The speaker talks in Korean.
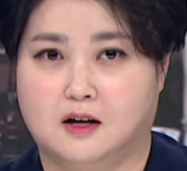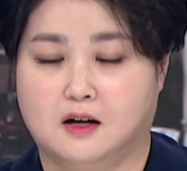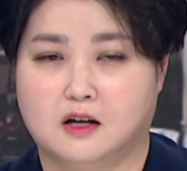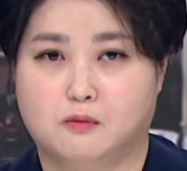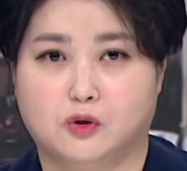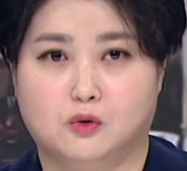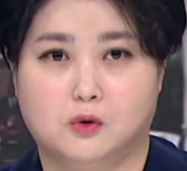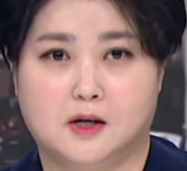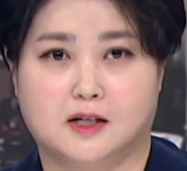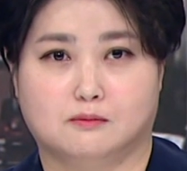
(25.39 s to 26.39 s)
이번
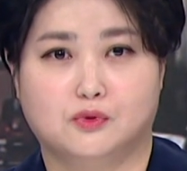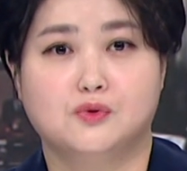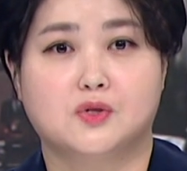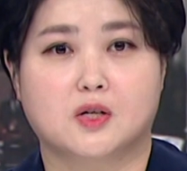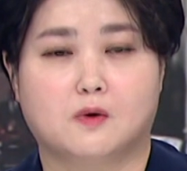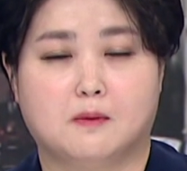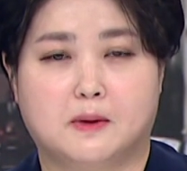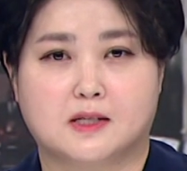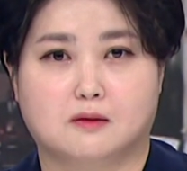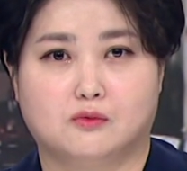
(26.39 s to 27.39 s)
논란, 문제와
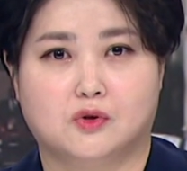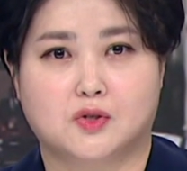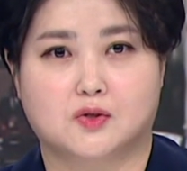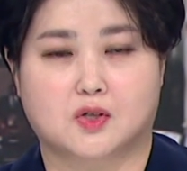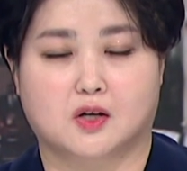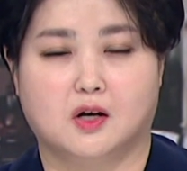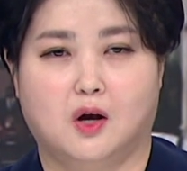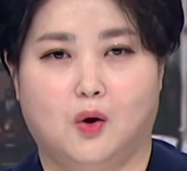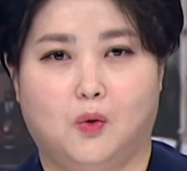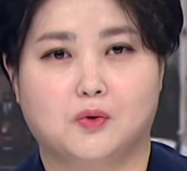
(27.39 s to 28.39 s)
파장 무엇인지
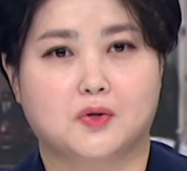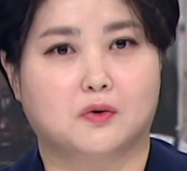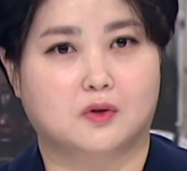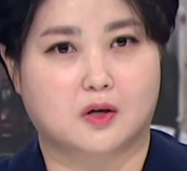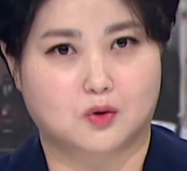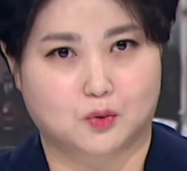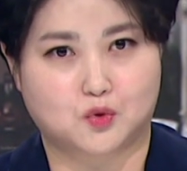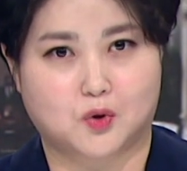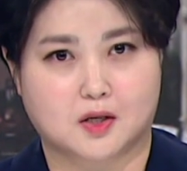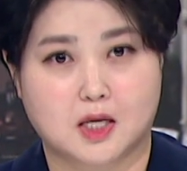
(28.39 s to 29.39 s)
홍성택
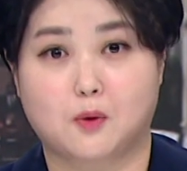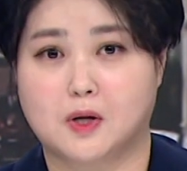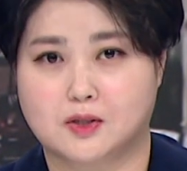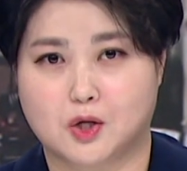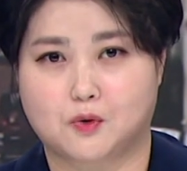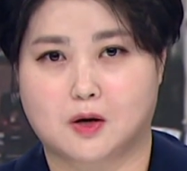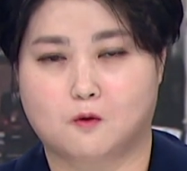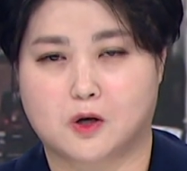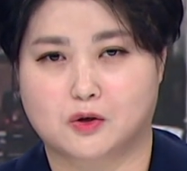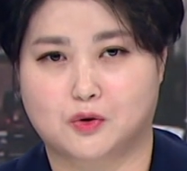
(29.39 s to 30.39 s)
전주대
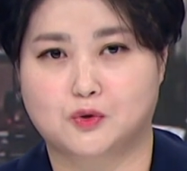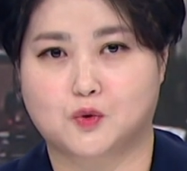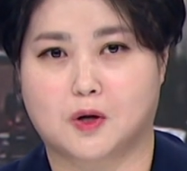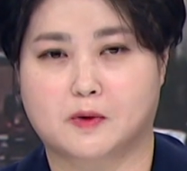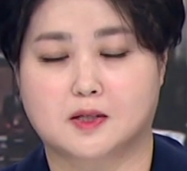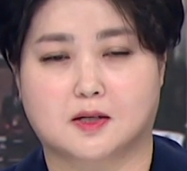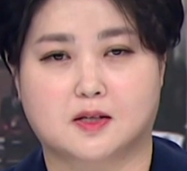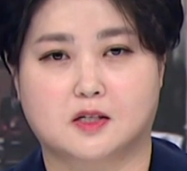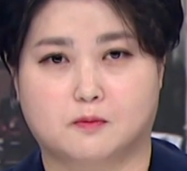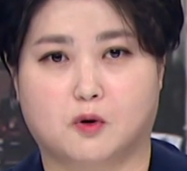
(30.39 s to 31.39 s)
생활체육학과 교수와 함께
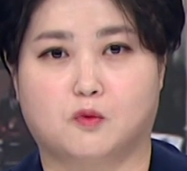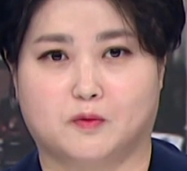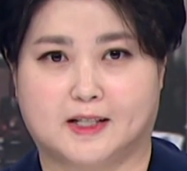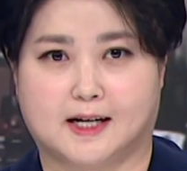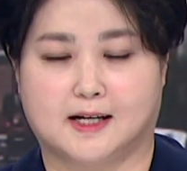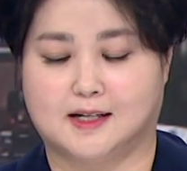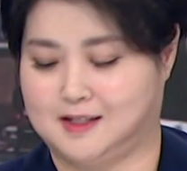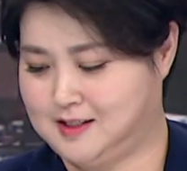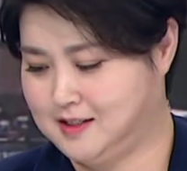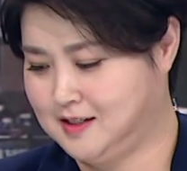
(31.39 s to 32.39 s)
자세히 짚어봅니다.
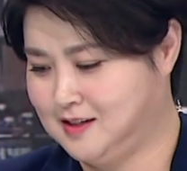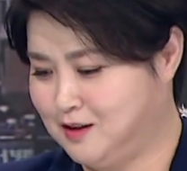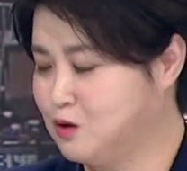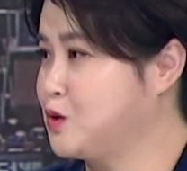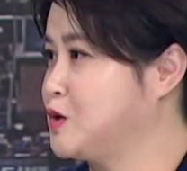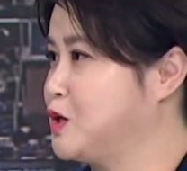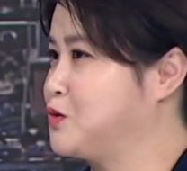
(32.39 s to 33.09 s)
어서 오세요,